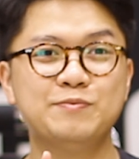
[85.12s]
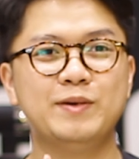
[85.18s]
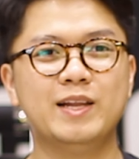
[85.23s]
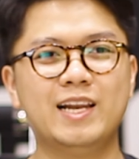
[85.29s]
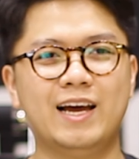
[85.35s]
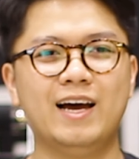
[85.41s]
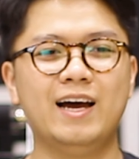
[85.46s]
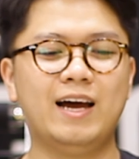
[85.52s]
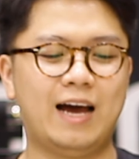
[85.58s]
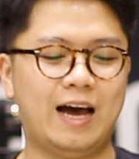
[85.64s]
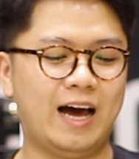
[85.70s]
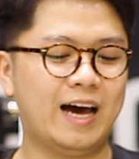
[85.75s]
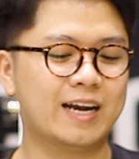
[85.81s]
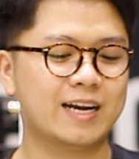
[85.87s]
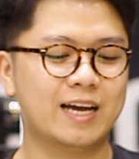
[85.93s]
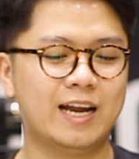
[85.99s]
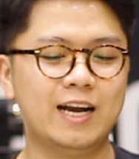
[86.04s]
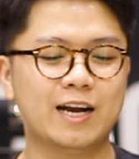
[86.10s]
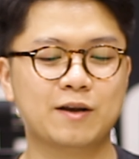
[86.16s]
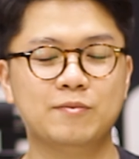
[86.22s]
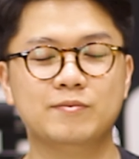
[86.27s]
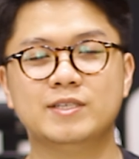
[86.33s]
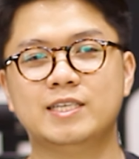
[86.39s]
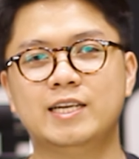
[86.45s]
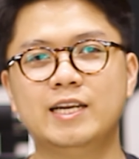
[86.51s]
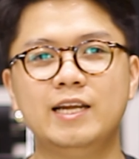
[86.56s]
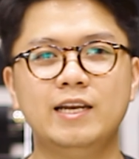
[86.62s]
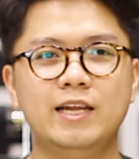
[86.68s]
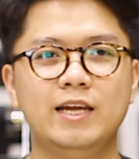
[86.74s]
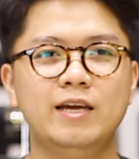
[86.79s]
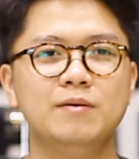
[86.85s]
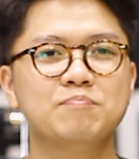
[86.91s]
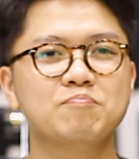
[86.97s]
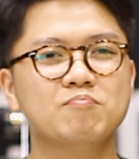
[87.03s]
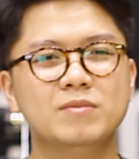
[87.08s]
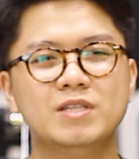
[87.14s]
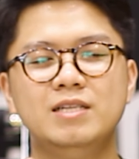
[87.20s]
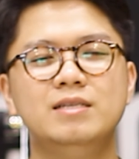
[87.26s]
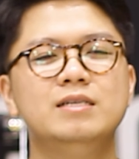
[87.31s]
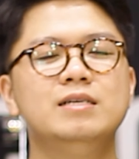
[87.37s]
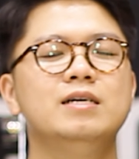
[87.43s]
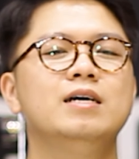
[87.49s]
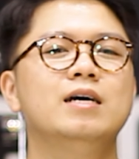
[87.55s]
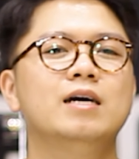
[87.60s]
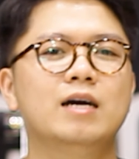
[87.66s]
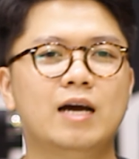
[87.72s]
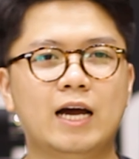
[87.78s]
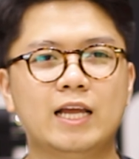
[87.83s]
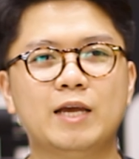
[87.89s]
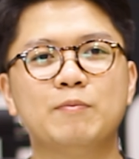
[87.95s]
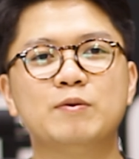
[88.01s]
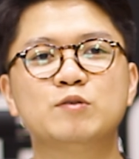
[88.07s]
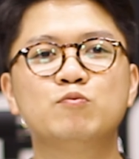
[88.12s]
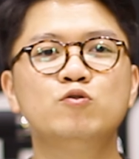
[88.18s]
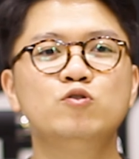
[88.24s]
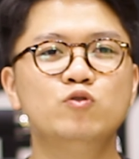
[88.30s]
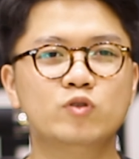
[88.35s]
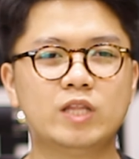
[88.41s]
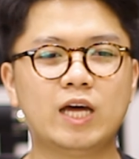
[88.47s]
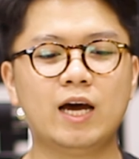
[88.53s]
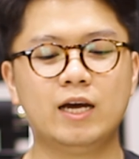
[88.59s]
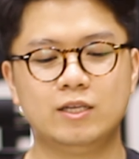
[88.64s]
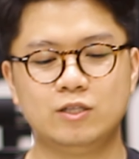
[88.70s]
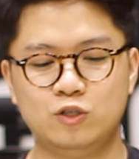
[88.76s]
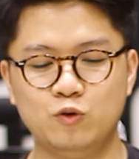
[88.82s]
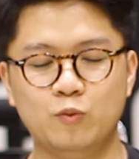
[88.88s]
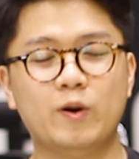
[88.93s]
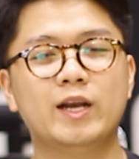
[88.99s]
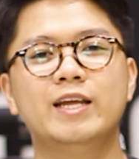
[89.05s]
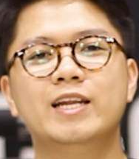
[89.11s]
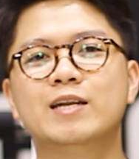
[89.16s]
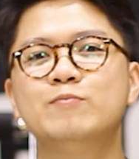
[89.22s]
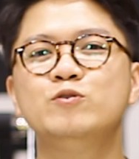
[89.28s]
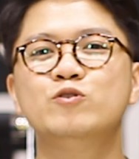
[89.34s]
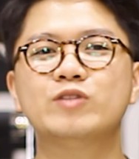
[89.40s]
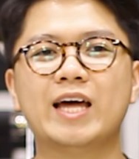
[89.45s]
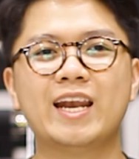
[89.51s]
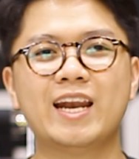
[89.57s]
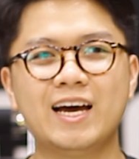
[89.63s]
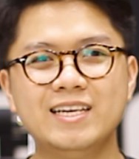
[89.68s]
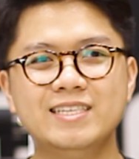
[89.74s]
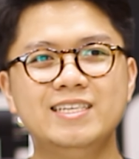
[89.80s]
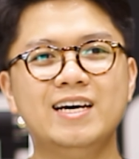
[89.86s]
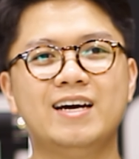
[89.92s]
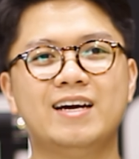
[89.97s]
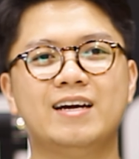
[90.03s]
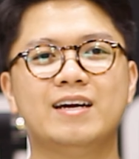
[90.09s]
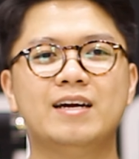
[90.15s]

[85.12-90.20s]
spill ya, harga dari mesin ini nggak nyampe 10 juta, cuma di 6 jutaan aja.